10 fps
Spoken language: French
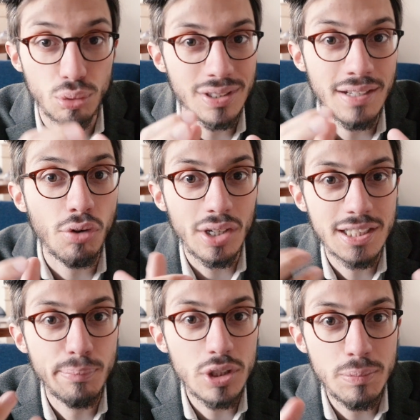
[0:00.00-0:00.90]
d'avoir
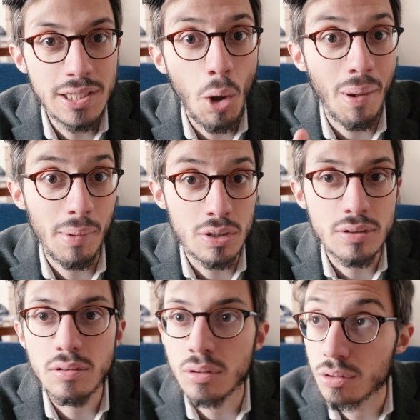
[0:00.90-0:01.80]
ces possibilités en permanence
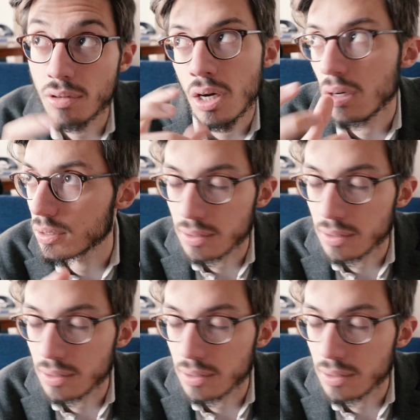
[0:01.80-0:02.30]
sans devoir euh,